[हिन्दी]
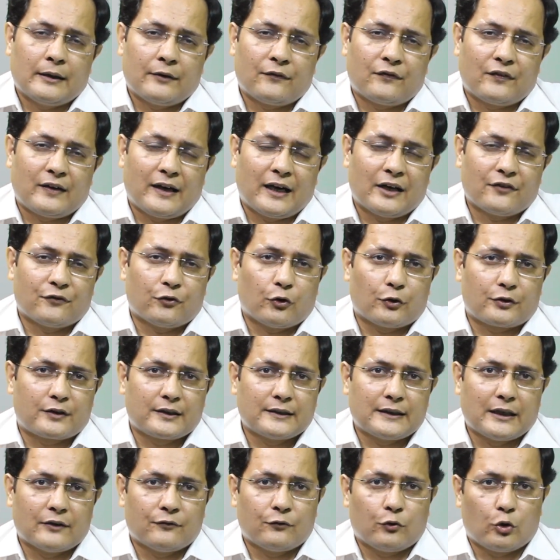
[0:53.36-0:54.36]
अफ़गान फोर्स
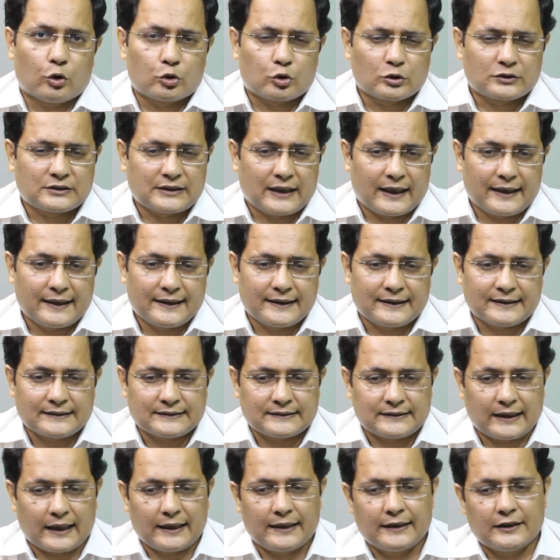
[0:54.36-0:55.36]
हैं वो तो सारी की
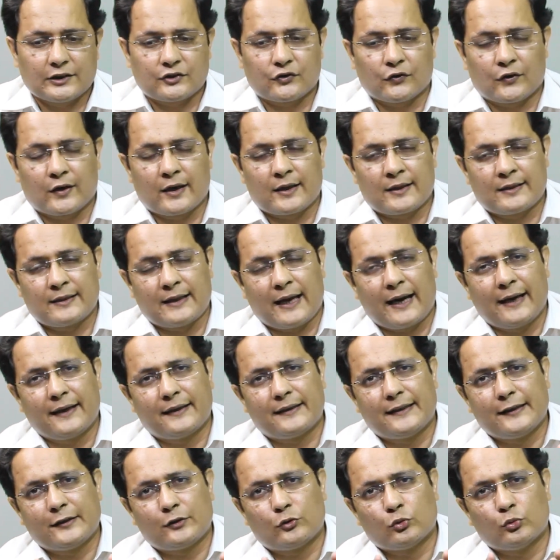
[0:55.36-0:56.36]
सारी इस वक्त
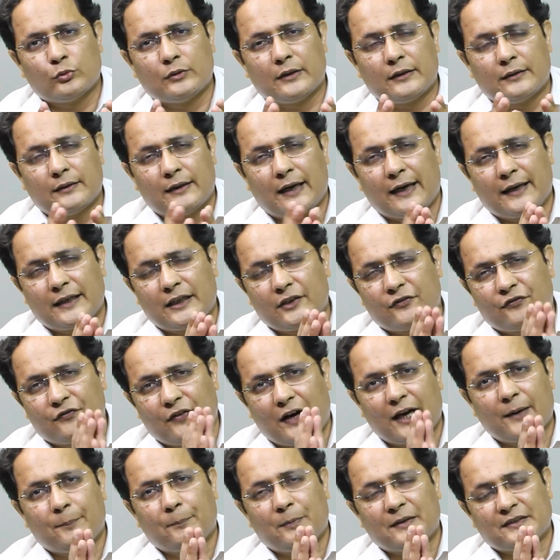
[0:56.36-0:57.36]
90 टू
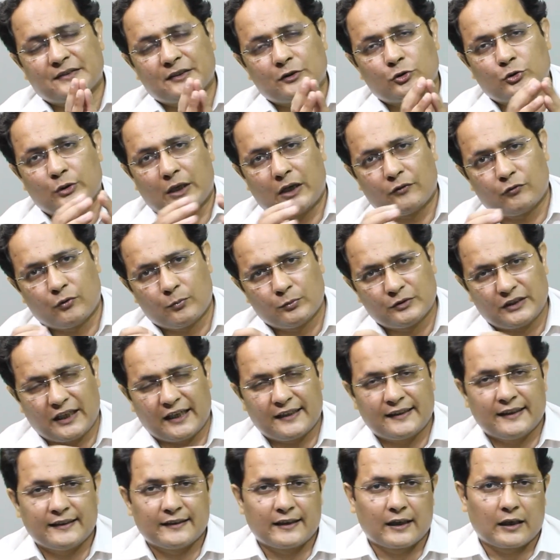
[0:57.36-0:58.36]
95 परसेंट जो है वो
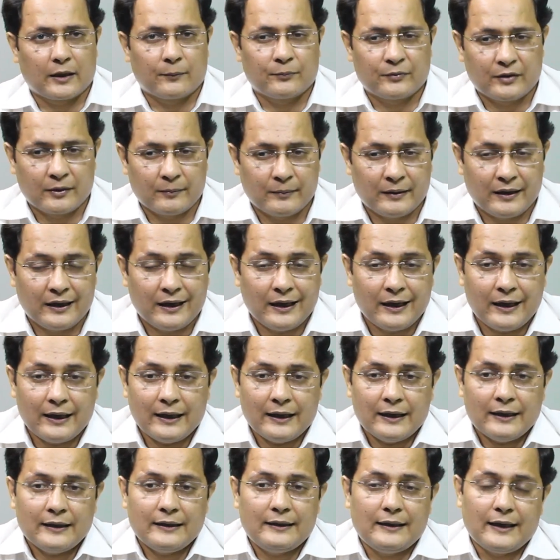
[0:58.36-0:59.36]
मुजाहिदीन के कब्ज़े में है
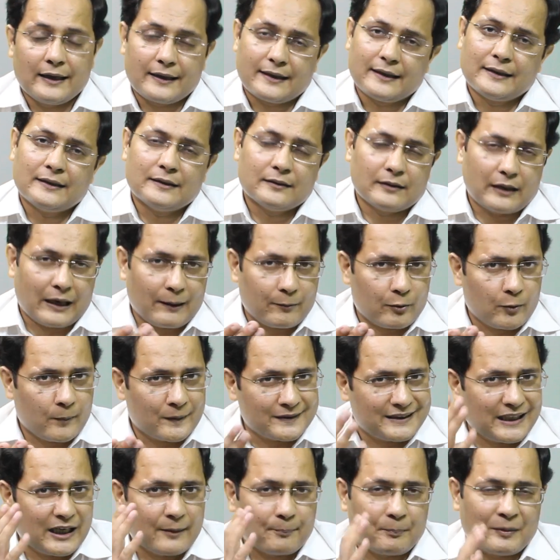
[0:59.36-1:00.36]
लेकिन आपको
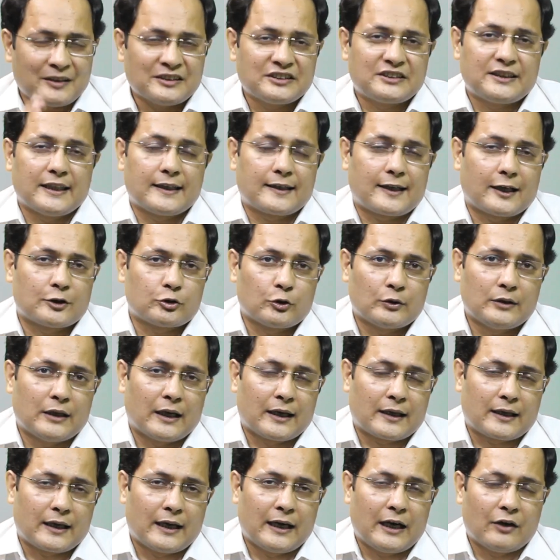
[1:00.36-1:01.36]
पता है पंचेर का जो
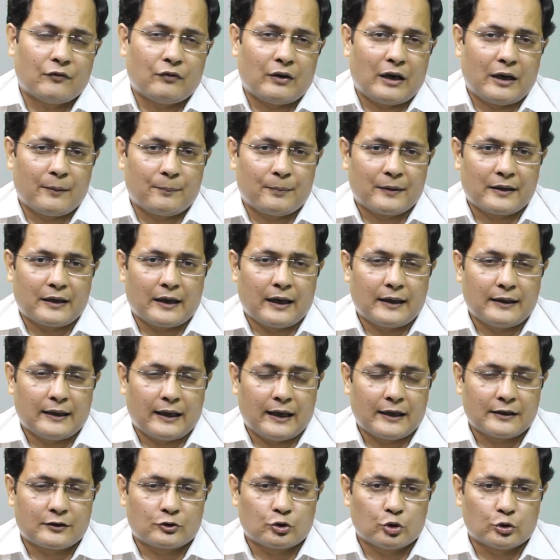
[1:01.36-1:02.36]
इलाका है वहाँ पर
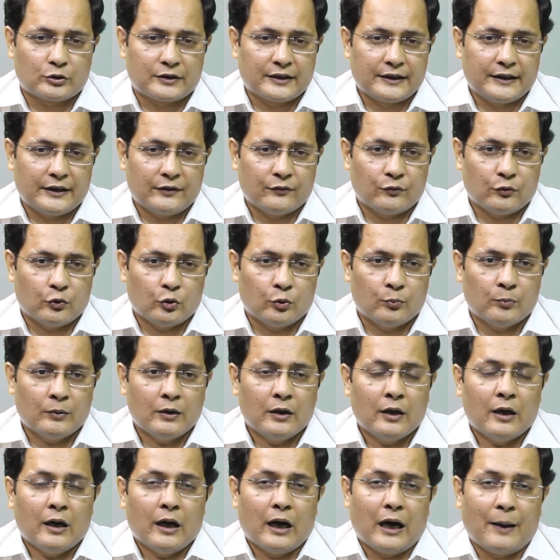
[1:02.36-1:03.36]
हालात जो थे वो
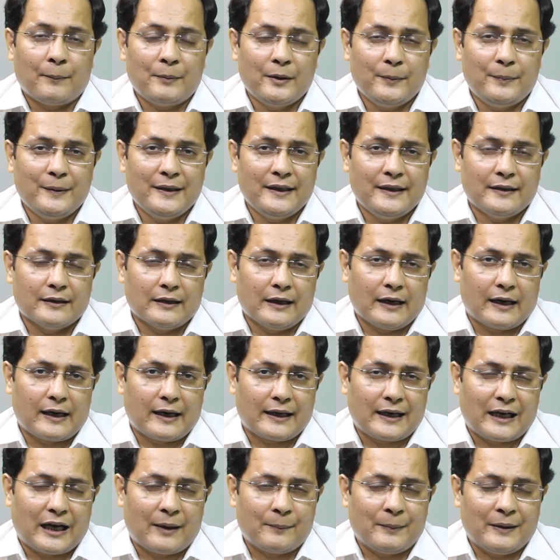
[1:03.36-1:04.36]
अभी भी
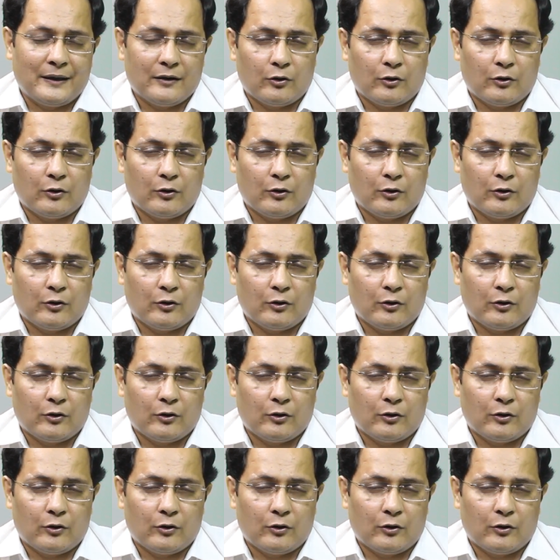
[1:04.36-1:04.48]
ख़राब